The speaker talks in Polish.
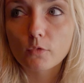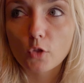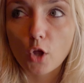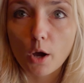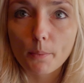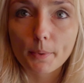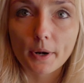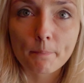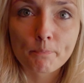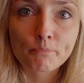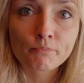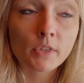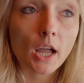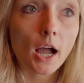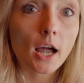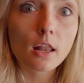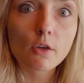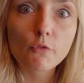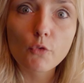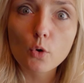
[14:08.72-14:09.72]
dobre.
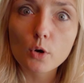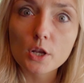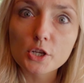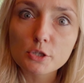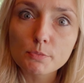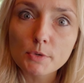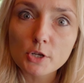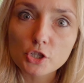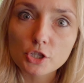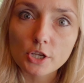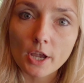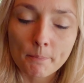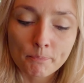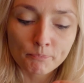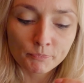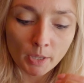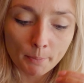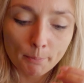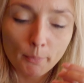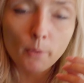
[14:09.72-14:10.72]
Ale w ogóle śmiesznie,
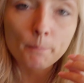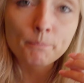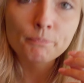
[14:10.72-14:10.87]
bo